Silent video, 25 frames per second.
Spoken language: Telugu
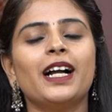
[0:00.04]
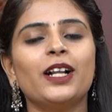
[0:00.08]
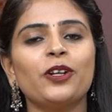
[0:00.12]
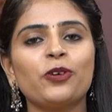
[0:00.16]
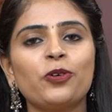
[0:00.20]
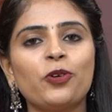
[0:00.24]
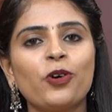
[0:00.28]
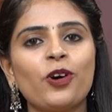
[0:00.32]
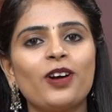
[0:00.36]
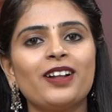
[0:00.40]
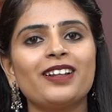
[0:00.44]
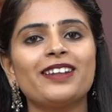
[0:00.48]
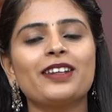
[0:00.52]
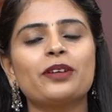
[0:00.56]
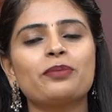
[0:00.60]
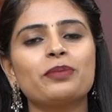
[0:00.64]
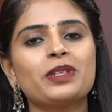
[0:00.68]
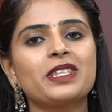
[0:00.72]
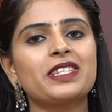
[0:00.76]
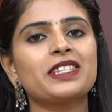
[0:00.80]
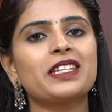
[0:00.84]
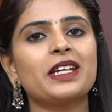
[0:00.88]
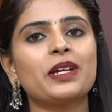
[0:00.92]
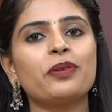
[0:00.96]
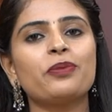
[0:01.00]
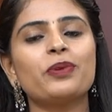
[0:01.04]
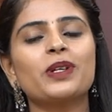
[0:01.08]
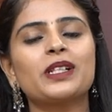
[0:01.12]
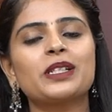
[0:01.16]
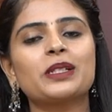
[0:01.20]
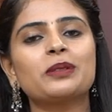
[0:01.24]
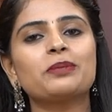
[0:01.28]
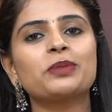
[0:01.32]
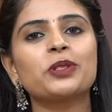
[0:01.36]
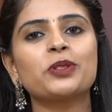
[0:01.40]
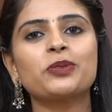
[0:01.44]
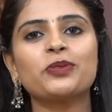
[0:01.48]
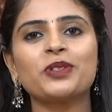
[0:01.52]
హలో ఆల్ నమస్తే
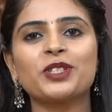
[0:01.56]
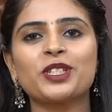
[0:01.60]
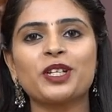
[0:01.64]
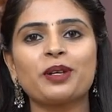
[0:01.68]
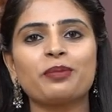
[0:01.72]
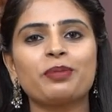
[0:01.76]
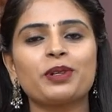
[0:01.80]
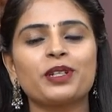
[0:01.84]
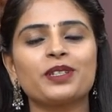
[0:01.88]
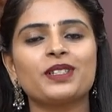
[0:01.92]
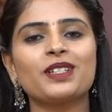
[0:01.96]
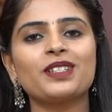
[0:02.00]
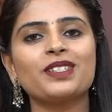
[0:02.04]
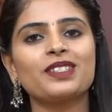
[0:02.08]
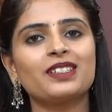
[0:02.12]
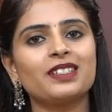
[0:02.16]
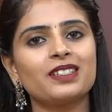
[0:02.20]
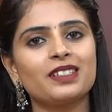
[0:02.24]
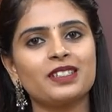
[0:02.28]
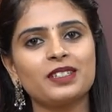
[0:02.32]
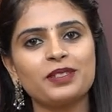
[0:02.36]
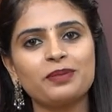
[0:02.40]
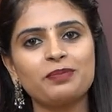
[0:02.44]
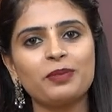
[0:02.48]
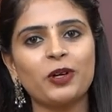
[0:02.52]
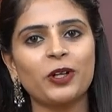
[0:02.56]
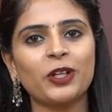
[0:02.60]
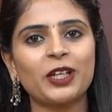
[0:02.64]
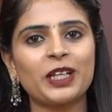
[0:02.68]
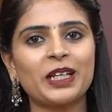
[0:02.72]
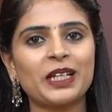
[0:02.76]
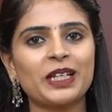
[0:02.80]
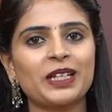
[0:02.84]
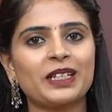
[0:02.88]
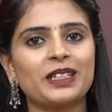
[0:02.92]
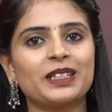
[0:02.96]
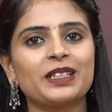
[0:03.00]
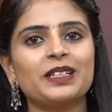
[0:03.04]
వెల్కమ్ టు విజయ్ బ్రదర్స్ దిస్ ఇస్
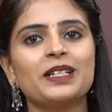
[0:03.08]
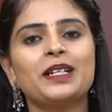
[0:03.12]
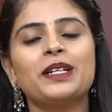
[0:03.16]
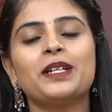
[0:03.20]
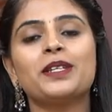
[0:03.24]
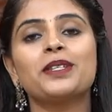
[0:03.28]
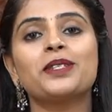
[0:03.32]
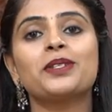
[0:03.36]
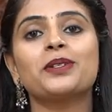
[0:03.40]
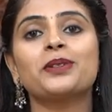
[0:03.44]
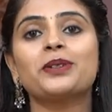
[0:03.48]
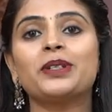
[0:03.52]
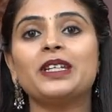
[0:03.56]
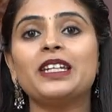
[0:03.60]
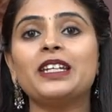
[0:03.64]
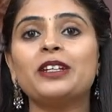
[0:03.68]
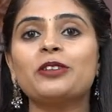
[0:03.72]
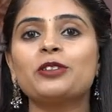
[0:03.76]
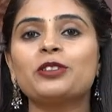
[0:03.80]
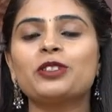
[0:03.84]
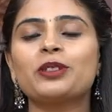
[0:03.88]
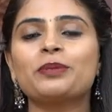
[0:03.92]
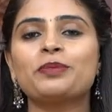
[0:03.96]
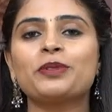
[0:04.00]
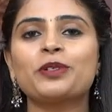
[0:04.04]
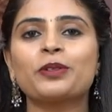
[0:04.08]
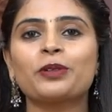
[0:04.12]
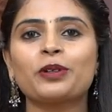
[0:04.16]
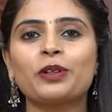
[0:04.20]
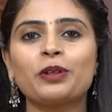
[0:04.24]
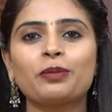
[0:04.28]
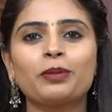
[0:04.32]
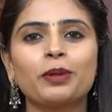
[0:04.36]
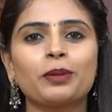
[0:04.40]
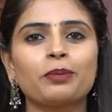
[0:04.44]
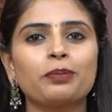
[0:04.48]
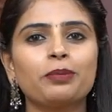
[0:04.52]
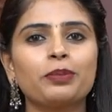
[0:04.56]
మోనికా సో ఈ రోజు
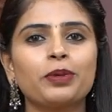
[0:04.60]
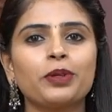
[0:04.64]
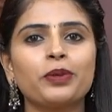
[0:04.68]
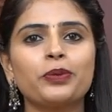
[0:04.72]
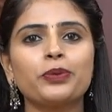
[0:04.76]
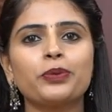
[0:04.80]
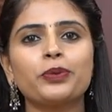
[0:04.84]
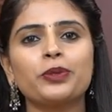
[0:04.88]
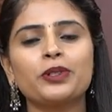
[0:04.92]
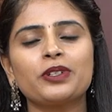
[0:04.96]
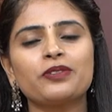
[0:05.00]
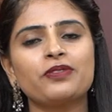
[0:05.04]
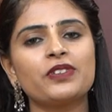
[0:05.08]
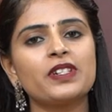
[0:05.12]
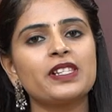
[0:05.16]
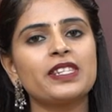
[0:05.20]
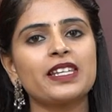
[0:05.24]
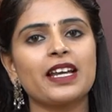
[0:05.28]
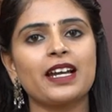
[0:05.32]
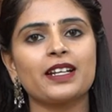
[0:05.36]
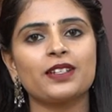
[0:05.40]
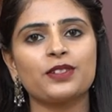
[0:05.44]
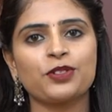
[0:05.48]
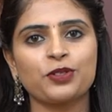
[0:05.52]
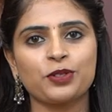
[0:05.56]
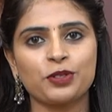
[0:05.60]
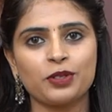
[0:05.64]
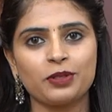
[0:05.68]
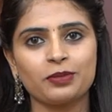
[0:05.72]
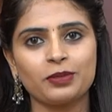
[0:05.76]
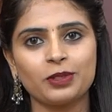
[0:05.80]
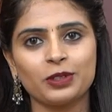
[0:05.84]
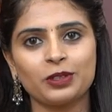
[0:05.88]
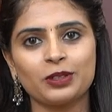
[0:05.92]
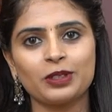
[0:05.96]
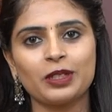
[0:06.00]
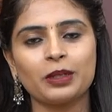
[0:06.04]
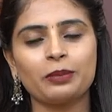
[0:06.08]
ఎపిసోడ్లో మనం బ్యూటిఫుల్ శారీస్
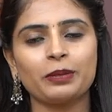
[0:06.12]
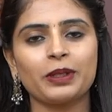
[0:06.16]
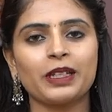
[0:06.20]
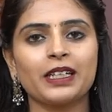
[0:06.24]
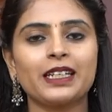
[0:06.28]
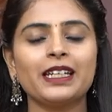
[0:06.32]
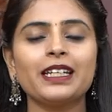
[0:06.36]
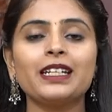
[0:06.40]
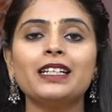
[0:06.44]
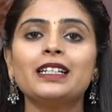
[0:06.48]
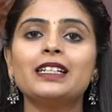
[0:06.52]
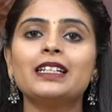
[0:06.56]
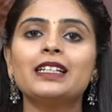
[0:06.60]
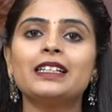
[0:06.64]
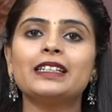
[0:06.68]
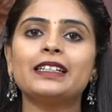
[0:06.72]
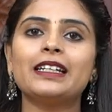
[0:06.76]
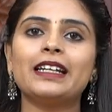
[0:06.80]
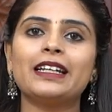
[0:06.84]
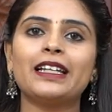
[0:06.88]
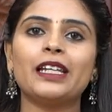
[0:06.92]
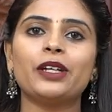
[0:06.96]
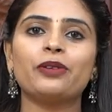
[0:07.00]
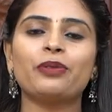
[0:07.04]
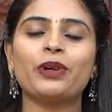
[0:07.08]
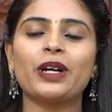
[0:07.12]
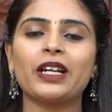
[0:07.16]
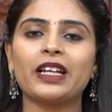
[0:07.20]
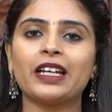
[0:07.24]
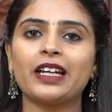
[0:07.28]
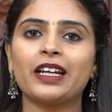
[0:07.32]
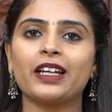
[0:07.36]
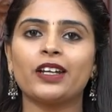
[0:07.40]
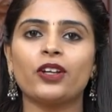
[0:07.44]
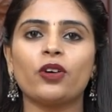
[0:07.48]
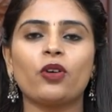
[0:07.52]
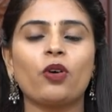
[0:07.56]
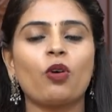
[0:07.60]
చూడబోతున్నామండి డైలీ
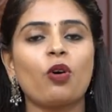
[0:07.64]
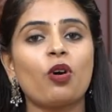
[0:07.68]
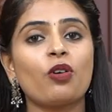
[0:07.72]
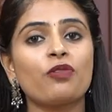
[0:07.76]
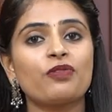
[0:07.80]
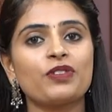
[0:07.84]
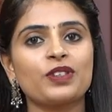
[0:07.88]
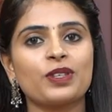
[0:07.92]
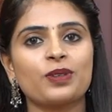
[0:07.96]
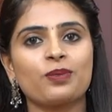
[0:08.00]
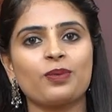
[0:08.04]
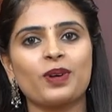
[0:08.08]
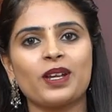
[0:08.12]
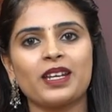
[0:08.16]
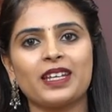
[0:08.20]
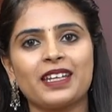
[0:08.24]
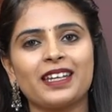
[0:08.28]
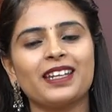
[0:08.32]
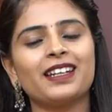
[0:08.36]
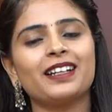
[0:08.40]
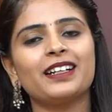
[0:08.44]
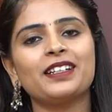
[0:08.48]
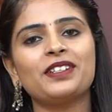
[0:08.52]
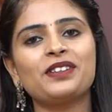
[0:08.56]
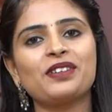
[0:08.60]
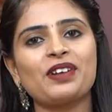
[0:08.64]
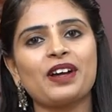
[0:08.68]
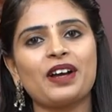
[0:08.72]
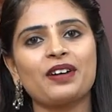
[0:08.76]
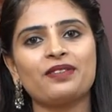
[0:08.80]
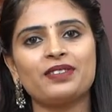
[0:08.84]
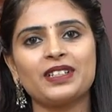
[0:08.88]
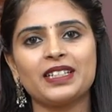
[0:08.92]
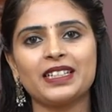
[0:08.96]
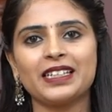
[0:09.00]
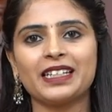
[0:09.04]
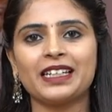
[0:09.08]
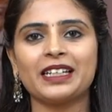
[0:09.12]
వర్క్ అయినా ఆఫీస్ వర్క్ అయినా
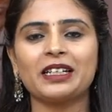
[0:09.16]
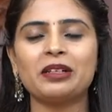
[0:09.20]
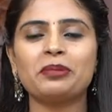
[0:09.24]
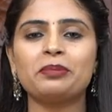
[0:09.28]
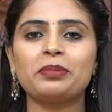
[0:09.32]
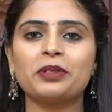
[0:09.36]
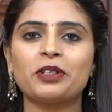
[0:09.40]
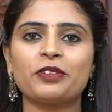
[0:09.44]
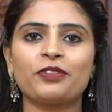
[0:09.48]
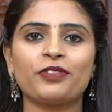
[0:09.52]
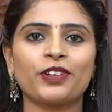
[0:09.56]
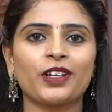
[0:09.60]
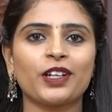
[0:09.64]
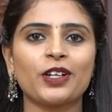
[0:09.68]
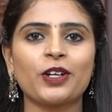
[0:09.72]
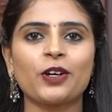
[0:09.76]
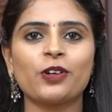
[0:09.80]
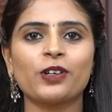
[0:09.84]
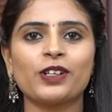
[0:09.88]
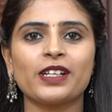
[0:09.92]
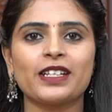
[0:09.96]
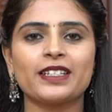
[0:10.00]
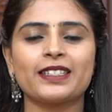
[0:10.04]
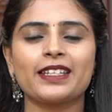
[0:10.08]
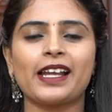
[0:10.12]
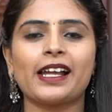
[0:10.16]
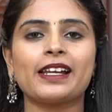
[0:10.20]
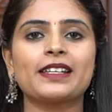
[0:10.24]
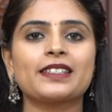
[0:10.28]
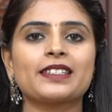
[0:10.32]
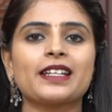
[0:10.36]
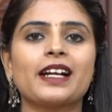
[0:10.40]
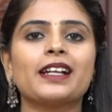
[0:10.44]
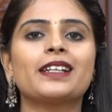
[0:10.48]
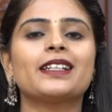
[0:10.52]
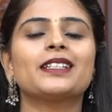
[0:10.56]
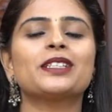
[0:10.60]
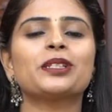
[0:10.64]
ట్రావెలింగ్ అయినా పర్ఫెక్ట్గా ఉండే
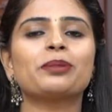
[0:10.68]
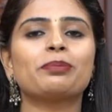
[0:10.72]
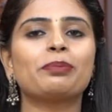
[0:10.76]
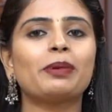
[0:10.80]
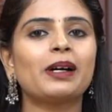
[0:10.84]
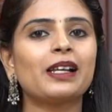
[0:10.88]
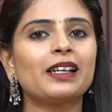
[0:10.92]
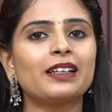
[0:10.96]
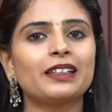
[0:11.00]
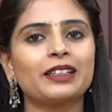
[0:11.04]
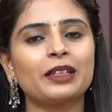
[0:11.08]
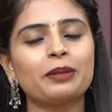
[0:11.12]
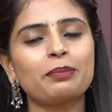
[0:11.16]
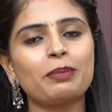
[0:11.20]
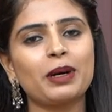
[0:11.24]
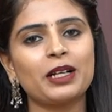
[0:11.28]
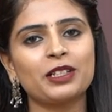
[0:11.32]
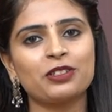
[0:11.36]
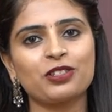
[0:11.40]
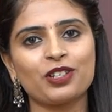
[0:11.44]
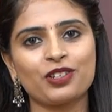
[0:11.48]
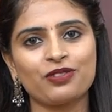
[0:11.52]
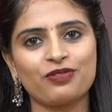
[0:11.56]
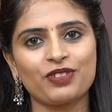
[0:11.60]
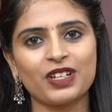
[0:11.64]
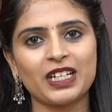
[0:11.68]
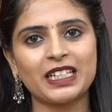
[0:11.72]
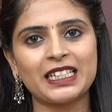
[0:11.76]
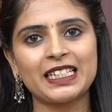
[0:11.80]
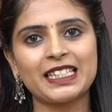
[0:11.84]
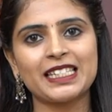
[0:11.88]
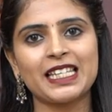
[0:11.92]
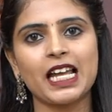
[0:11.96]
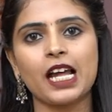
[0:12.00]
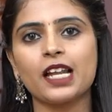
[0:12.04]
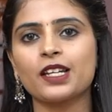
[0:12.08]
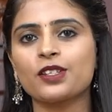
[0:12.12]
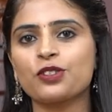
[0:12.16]
శారీస్ అంటే చెప్పాలంటే బడ్జెట్
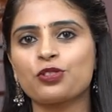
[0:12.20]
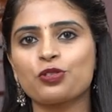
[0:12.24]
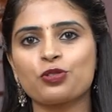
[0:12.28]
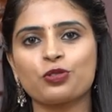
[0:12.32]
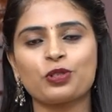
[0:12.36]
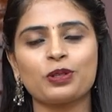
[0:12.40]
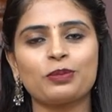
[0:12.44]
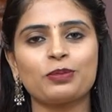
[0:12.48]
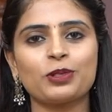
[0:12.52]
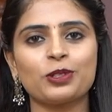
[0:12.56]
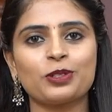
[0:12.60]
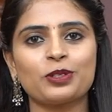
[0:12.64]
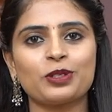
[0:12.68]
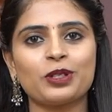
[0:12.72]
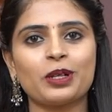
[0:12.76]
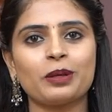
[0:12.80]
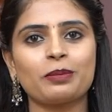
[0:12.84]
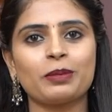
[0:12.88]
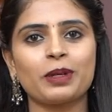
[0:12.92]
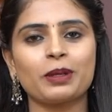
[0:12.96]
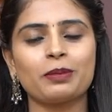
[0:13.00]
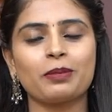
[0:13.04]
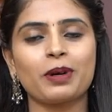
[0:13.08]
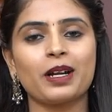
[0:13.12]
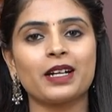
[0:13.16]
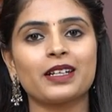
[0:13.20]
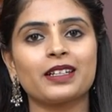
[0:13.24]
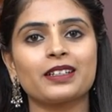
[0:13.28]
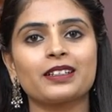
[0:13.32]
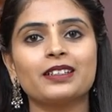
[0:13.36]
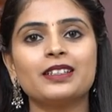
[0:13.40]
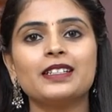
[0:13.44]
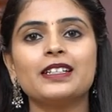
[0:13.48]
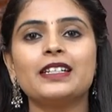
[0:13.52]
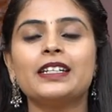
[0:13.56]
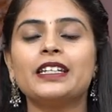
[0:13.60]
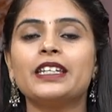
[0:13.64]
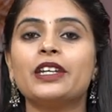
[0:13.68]
ఫ్రెండ్లీ శారీస్ చూడబోతున్నాం అనమాట
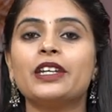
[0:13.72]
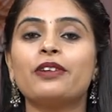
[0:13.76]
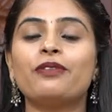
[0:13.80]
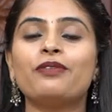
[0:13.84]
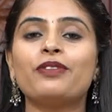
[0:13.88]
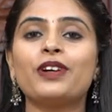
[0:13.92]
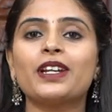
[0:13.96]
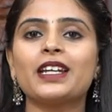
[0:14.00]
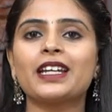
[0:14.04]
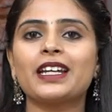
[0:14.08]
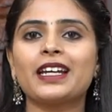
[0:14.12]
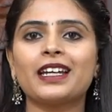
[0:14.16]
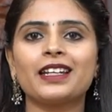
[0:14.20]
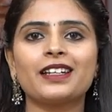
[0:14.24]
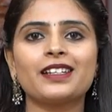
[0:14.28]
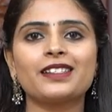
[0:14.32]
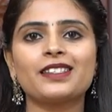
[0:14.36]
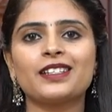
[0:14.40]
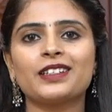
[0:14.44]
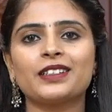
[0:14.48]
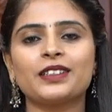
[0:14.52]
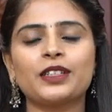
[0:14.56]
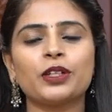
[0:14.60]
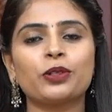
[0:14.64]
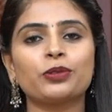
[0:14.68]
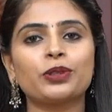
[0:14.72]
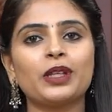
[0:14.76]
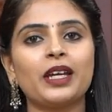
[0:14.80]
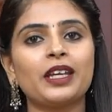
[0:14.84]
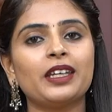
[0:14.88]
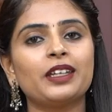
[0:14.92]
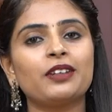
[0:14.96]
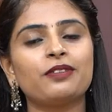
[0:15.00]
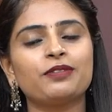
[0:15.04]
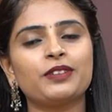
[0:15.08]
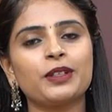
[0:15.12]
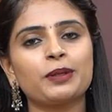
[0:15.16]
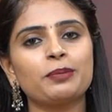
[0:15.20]
ఎవరికైనా సెట్
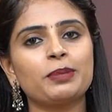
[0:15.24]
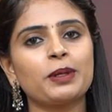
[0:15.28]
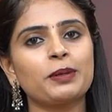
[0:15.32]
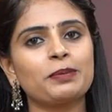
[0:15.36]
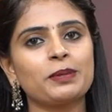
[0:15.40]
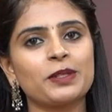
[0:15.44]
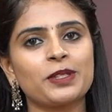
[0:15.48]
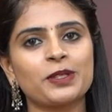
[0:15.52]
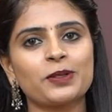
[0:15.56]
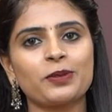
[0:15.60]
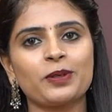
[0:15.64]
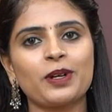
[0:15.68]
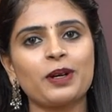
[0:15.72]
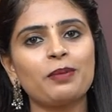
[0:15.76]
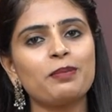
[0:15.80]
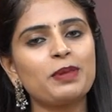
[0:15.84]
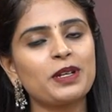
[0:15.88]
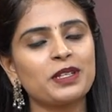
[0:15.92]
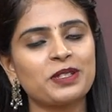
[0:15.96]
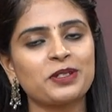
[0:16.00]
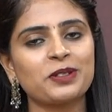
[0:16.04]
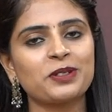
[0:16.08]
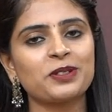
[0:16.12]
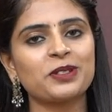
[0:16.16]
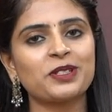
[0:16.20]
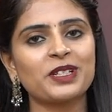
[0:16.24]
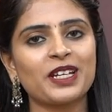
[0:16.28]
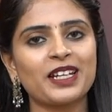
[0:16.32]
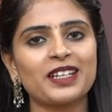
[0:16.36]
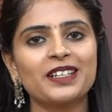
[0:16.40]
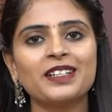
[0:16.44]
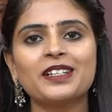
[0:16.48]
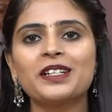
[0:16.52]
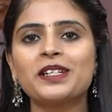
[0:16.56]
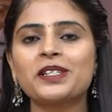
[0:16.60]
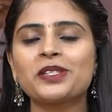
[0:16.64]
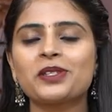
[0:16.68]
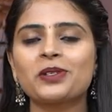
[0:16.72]
అవుతాయి గిఫ్టింగ్ పర్పస్ కూడా బెస్ట్
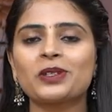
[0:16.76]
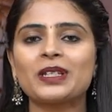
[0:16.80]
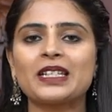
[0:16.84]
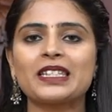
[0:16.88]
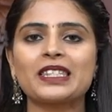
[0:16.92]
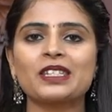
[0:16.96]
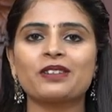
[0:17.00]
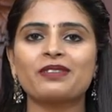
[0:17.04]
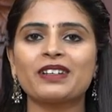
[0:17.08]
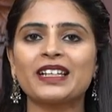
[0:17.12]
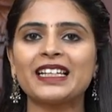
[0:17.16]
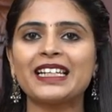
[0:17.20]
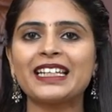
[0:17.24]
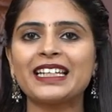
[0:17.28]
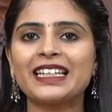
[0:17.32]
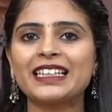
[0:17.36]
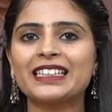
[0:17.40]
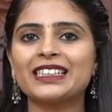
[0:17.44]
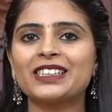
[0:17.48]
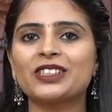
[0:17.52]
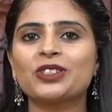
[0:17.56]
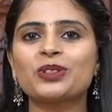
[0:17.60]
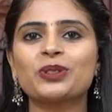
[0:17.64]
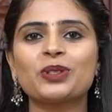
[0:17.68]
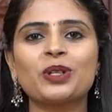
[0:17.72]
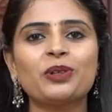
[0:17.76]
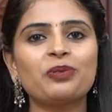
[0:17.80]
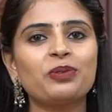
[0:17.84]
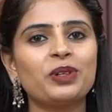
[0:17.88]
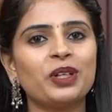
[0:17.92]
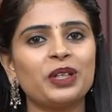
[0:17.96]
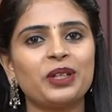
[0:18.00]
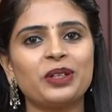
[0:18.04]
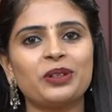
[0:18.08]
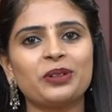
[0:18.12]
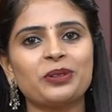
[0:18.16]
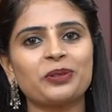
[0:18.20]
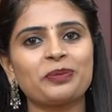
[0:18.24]
ఉంటాయి సో లెట్స్ క్విక్లీ గెట్ ఇన్ టు ద
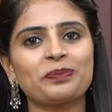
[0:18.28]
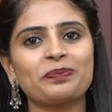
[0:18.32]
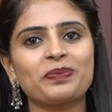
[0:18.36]
వీడియో